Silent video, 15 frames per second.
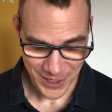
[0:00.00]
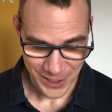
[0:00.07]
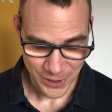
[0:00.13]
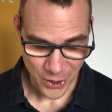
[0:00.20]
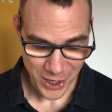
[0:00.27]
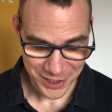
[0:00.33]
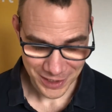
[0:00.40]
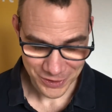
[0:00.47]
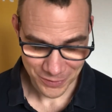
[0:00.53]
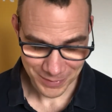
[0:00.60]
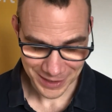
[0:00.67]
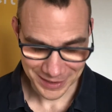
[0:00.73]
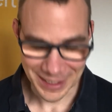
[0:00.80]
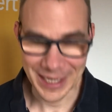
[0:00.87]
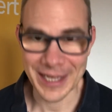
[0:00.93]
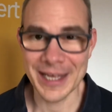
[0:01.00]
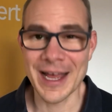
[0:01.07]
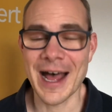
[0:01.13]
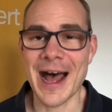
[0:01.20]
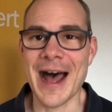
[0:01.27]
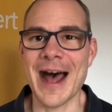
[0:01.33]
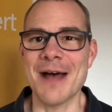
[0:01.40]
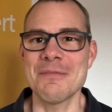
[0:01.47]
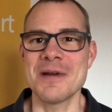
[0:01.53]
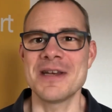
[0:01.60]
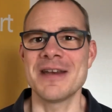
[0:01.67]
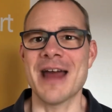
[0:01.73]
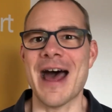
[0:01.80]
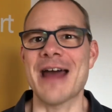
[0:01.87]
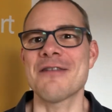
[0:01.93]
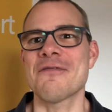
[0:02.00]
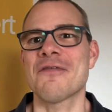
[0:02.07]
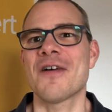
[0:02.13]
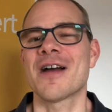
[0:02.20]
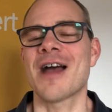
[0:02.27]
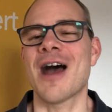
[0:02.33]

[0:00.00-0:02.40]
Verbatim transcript: Learning Nummer drei, habe den Anfang